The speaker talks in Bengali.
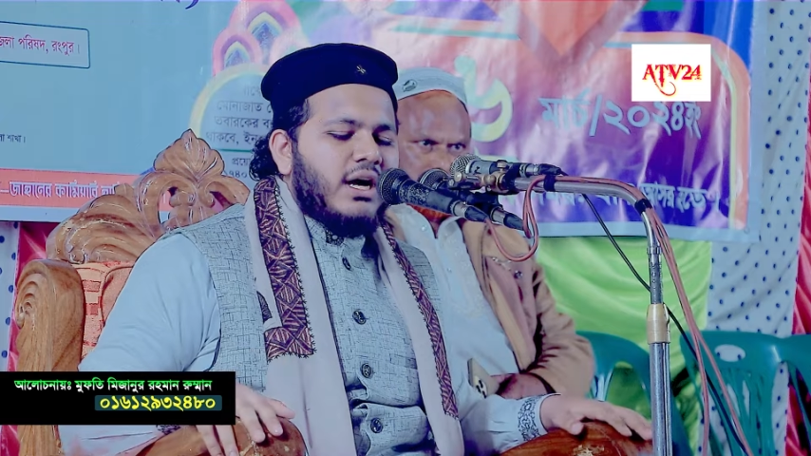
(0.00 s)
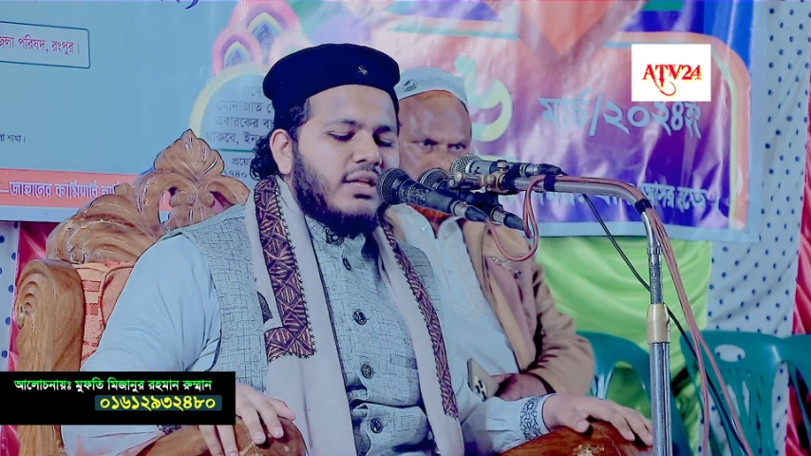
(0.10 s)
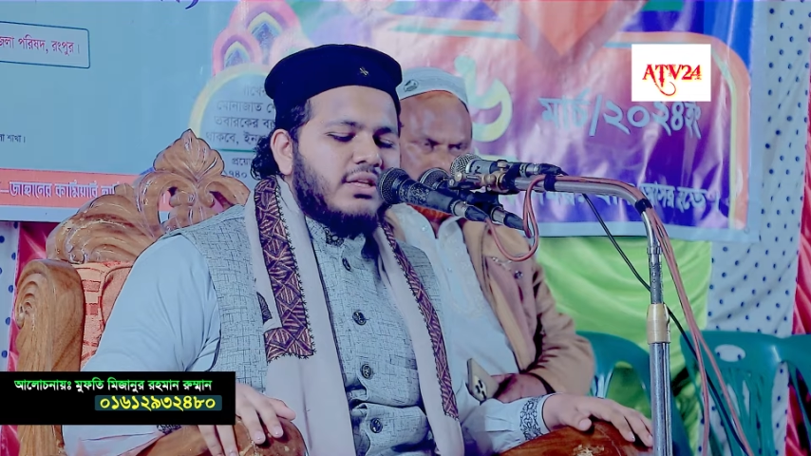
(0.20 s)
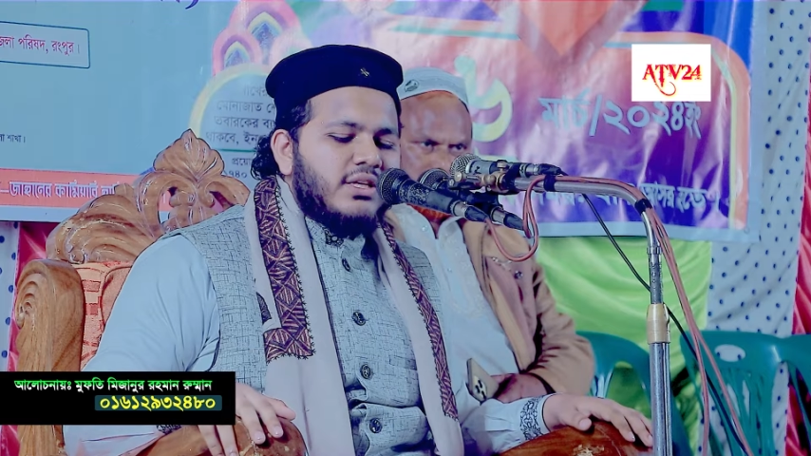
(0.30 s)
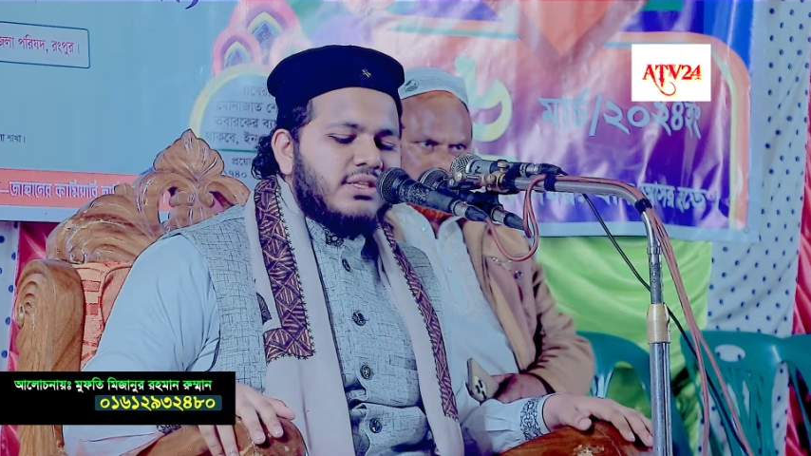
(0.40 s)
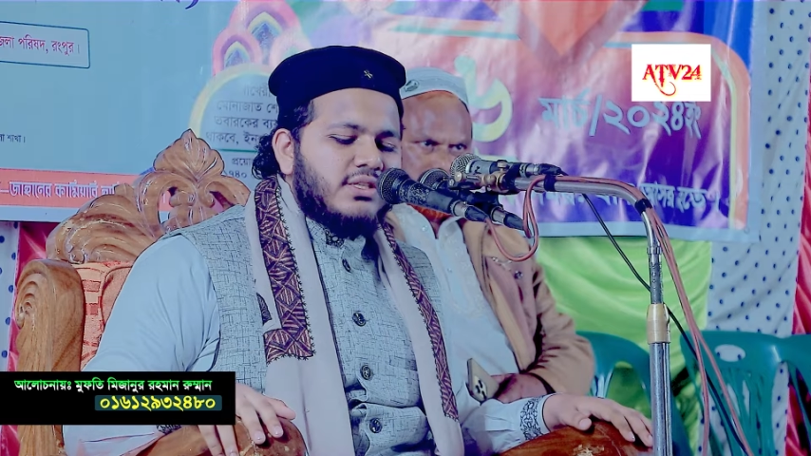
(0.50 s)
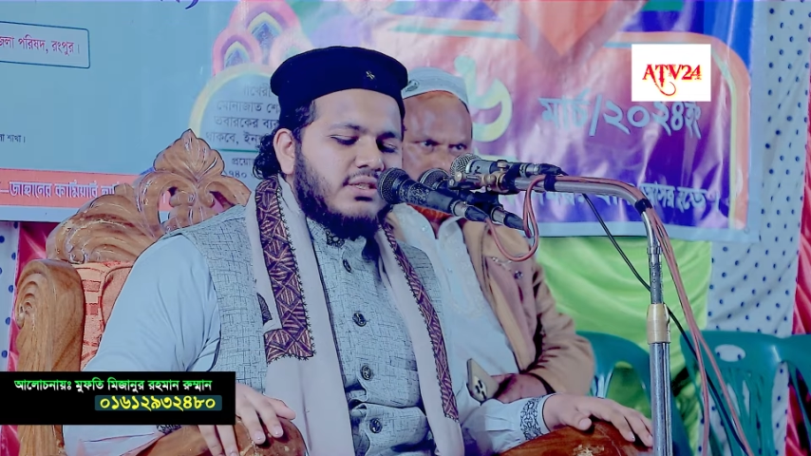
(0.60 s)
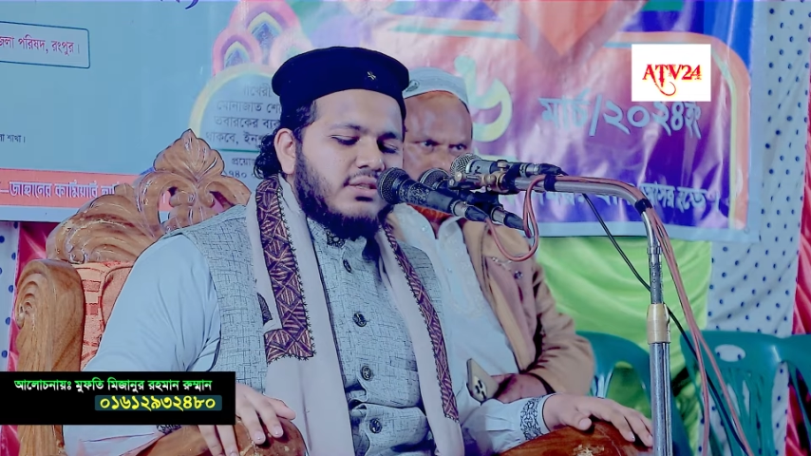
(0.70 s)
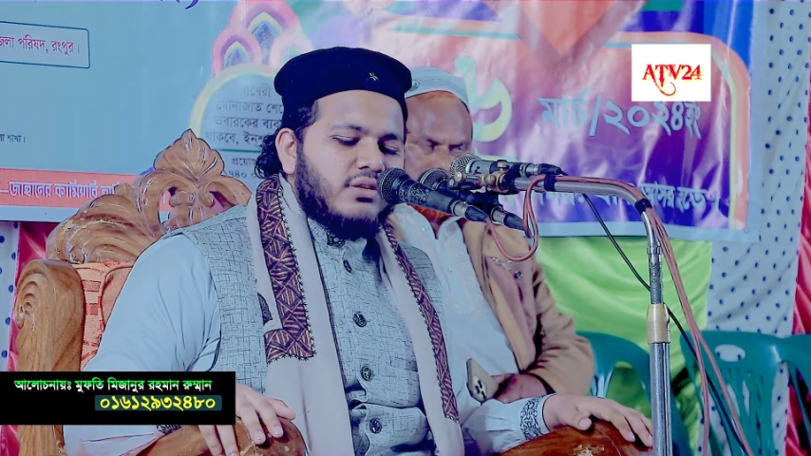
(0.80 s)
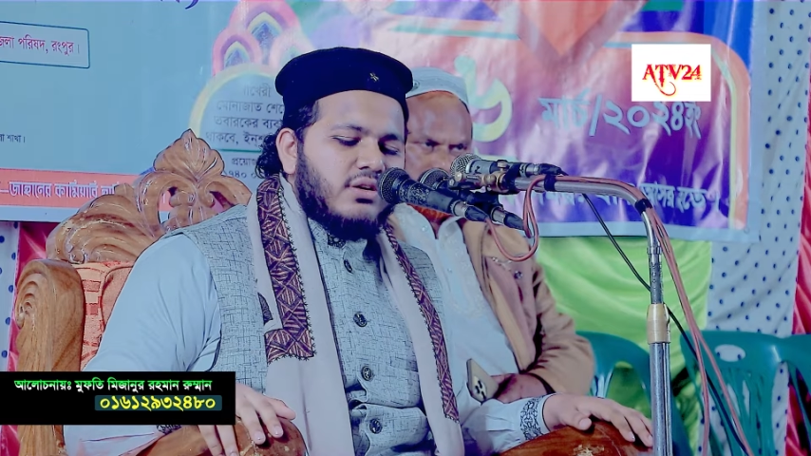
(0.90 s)
হাদিস
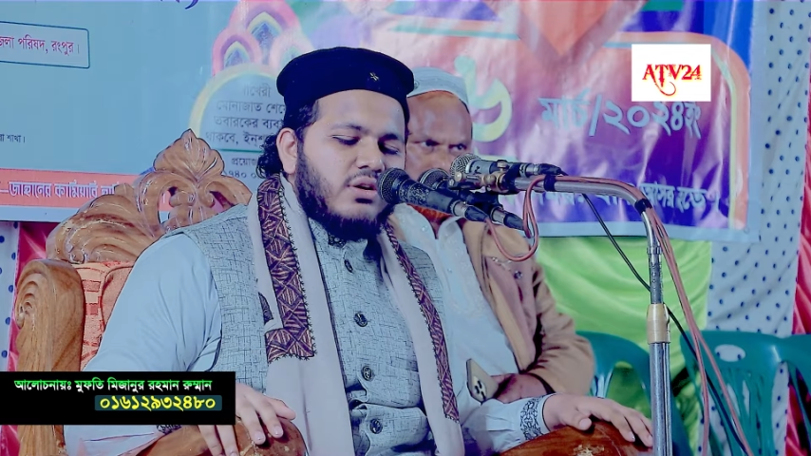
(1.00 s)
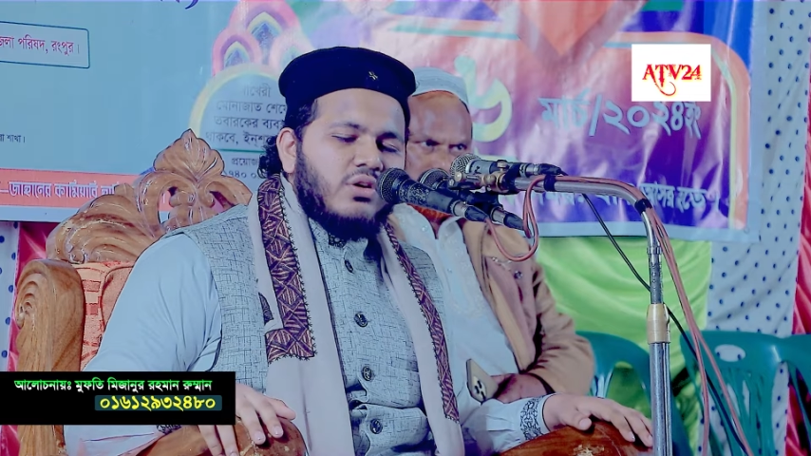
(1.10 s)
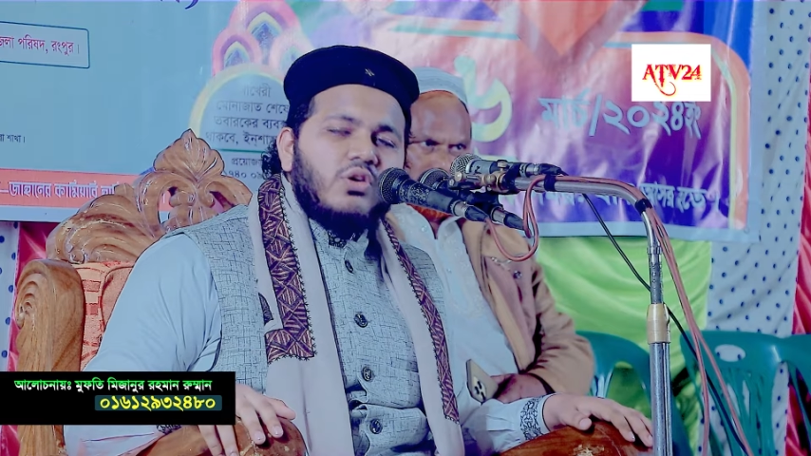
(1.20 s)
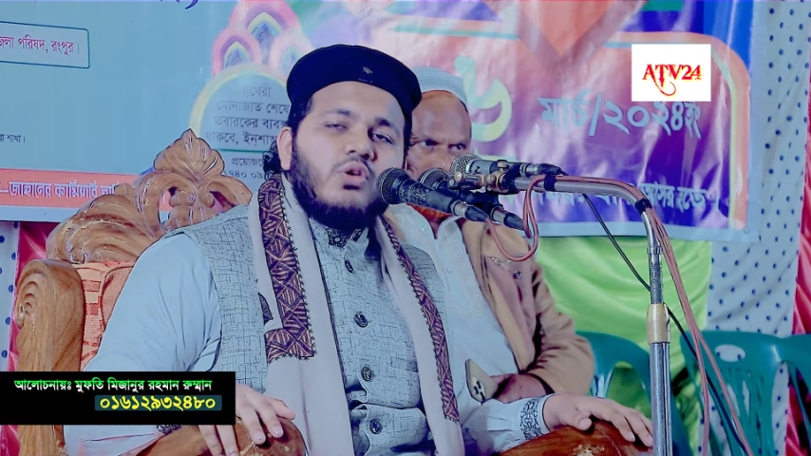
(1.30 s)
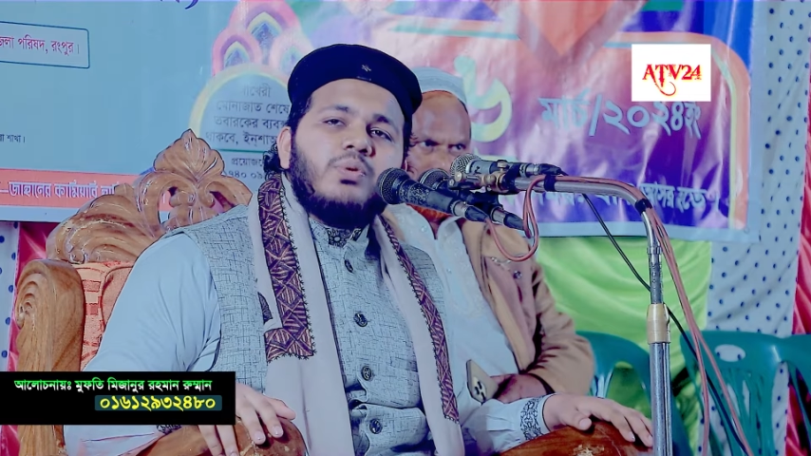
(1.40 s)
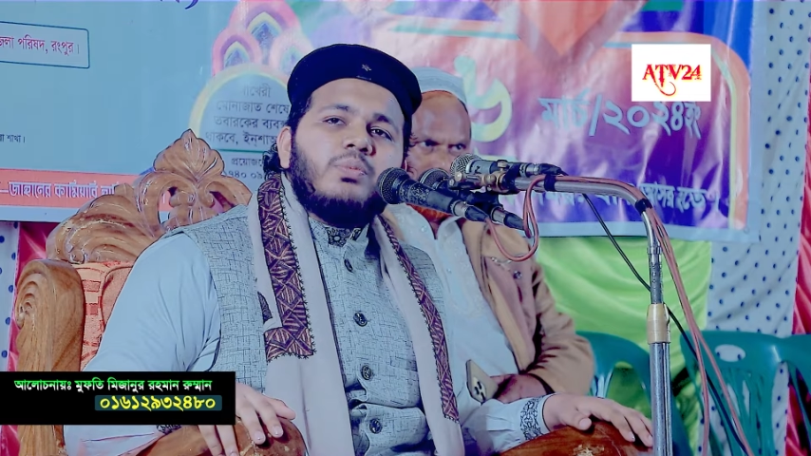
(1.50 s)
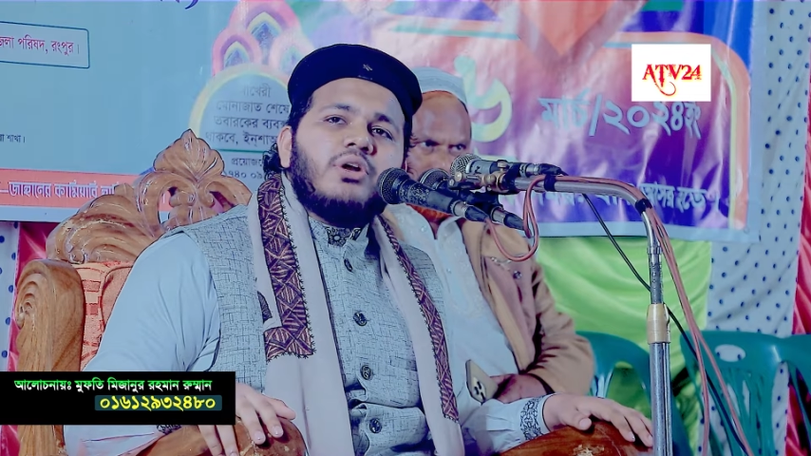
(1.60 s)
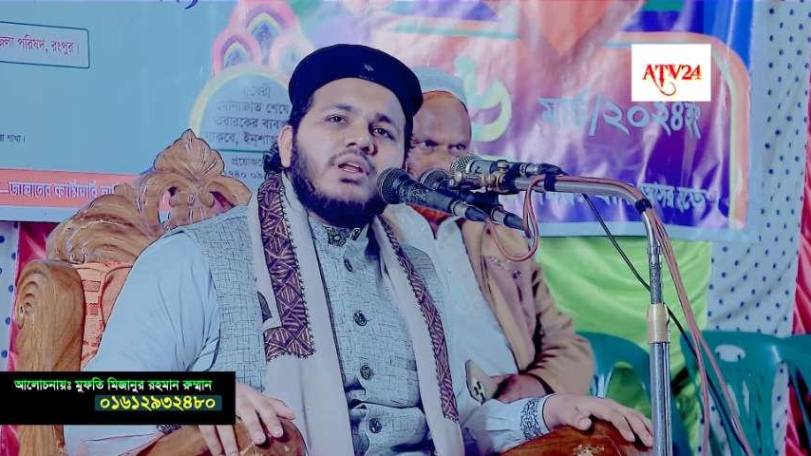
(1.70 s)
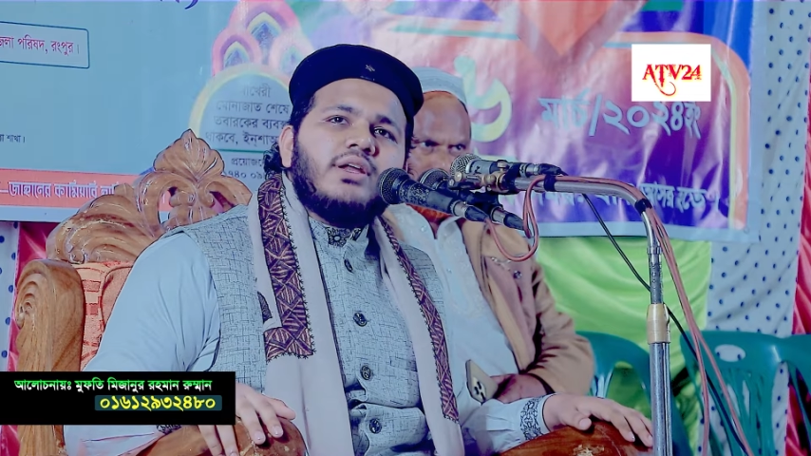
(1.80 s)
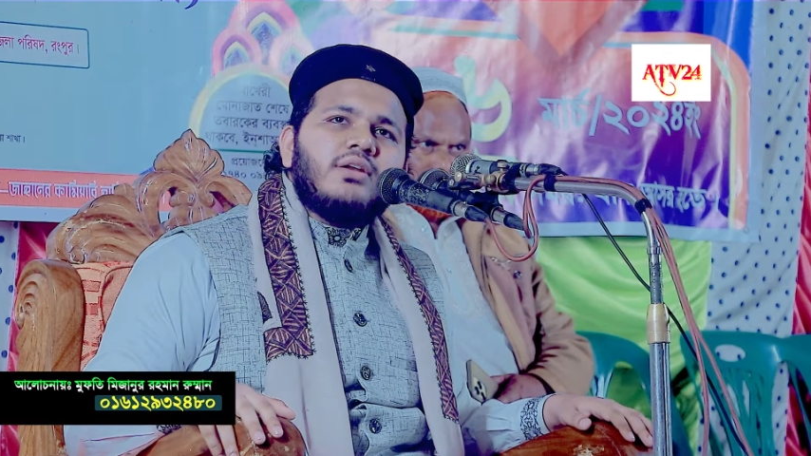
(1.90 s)
নবী
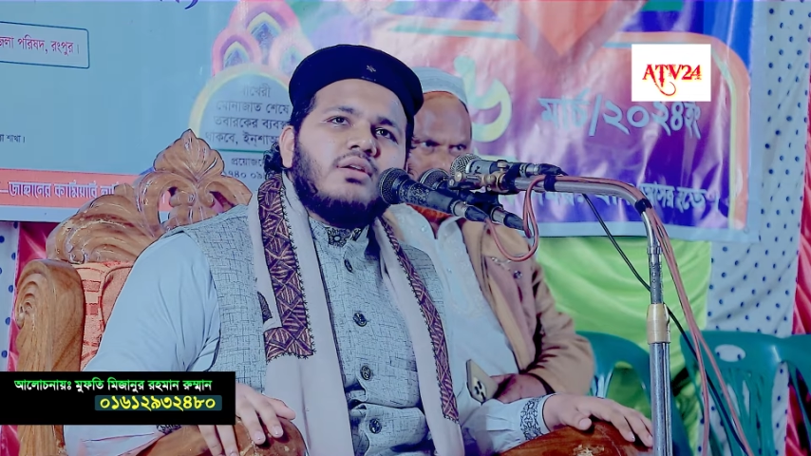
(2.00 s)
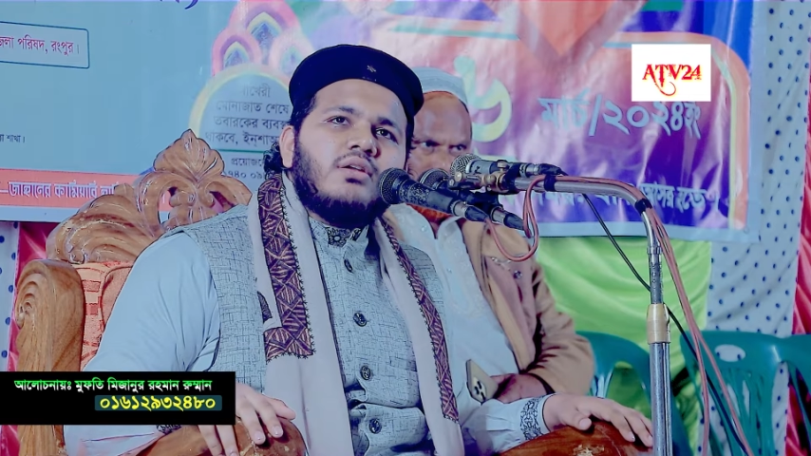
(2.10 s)
বলেন